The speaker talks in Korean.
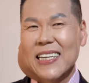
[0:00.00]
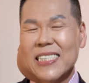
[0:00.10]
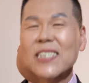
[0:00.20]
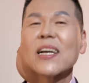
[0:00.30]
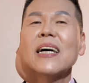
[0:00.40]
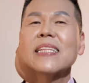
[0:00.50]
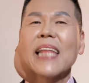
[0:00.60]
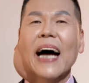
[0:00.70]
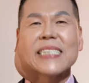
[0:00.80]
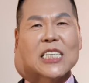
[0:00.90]
즉,
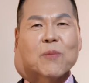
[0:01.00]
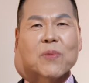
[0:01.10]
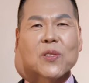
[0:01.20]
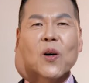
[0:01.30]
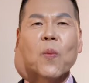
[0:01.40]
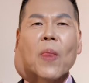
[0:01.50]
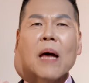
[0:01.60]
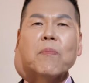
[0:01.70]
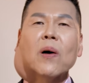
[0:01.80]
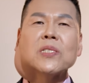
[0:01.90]
나 자신부터
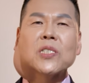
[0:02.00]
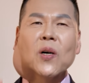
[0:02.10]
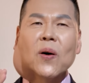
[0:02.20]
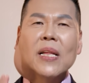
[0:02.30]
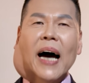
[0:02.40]
먼저